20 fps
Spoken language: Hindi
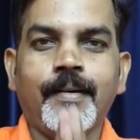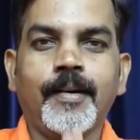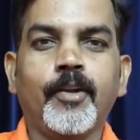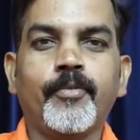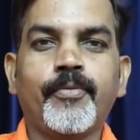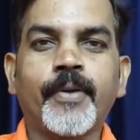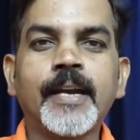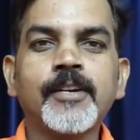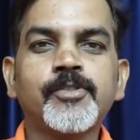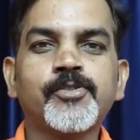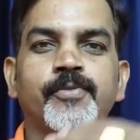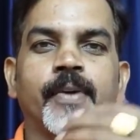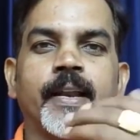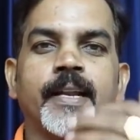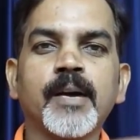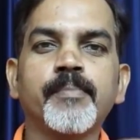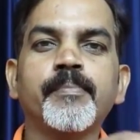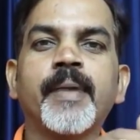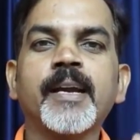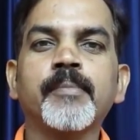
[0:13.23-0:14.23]
हेलो फ्रेंड्स
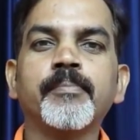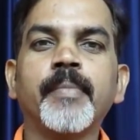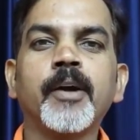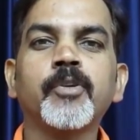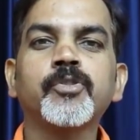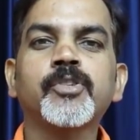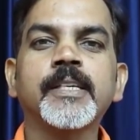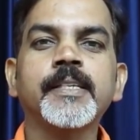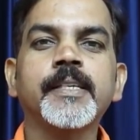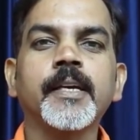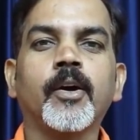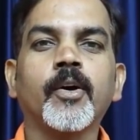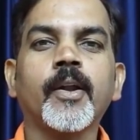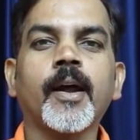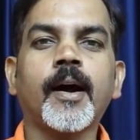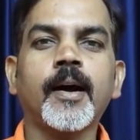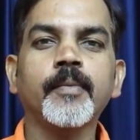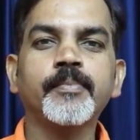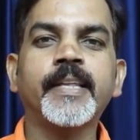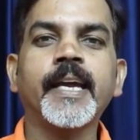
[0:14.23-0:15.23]
वेलकम बैक मैं हूं संजय
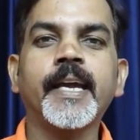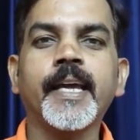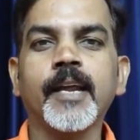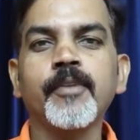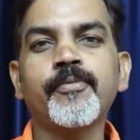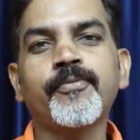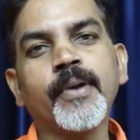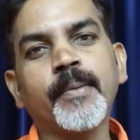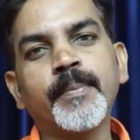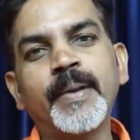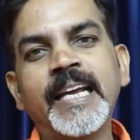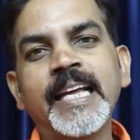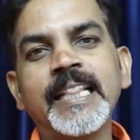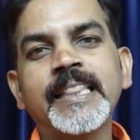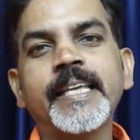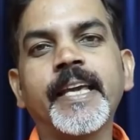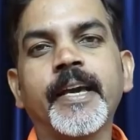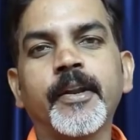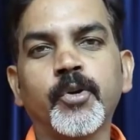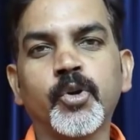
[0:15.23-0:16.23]
और आप देख रहे हैं फैमिली
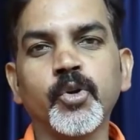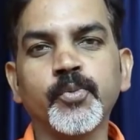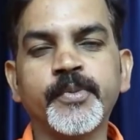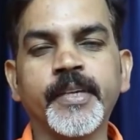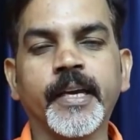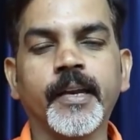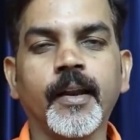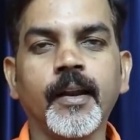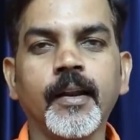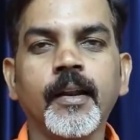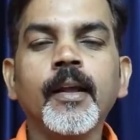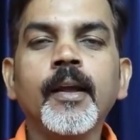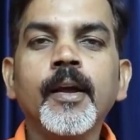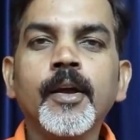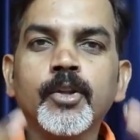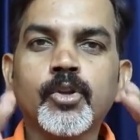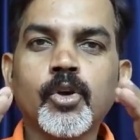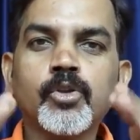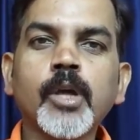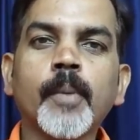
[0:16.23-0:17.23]
हेल्थ केयर यूट्यूब चैनल
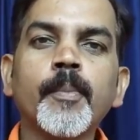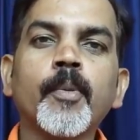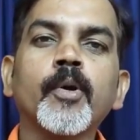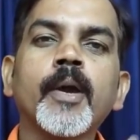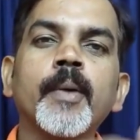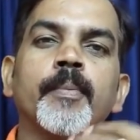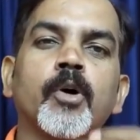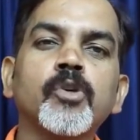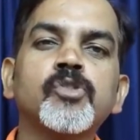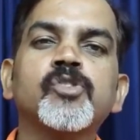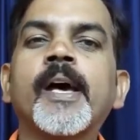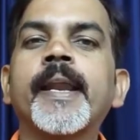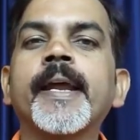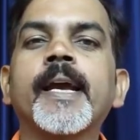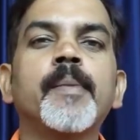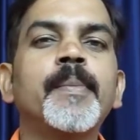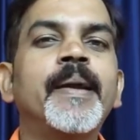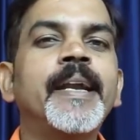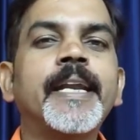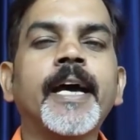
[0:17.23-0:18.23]
दोस्तों हम लोग के बहुत
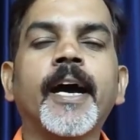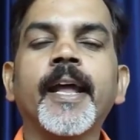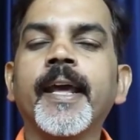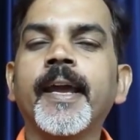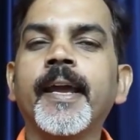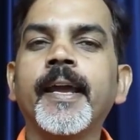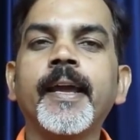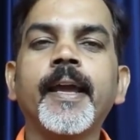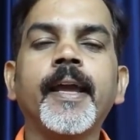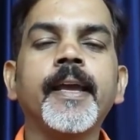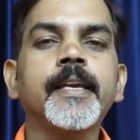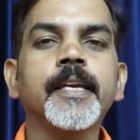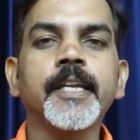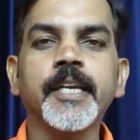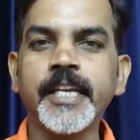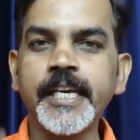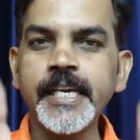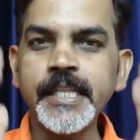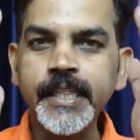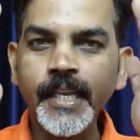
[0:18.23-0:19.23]
सारे कमेंट आ रहे हैं कि
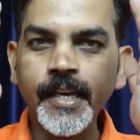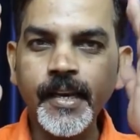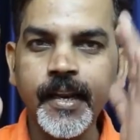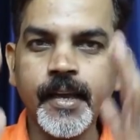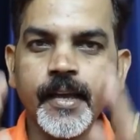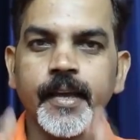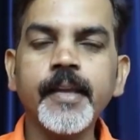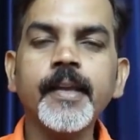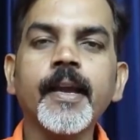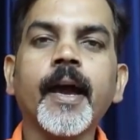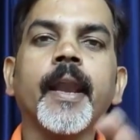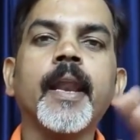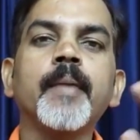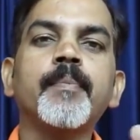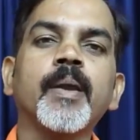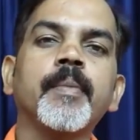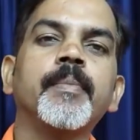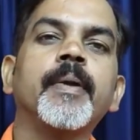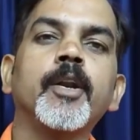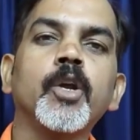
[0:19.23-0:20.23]
नींद नहीं
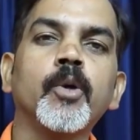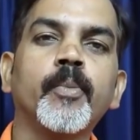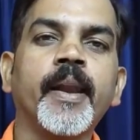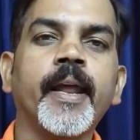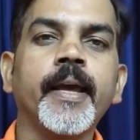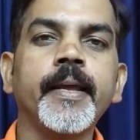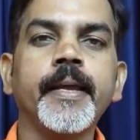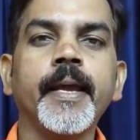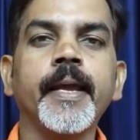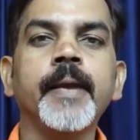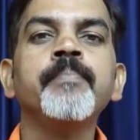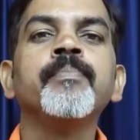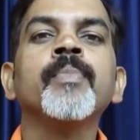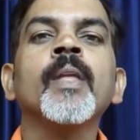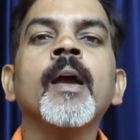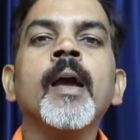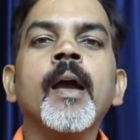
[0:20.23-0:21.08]
आने पर वीडियो बनाइए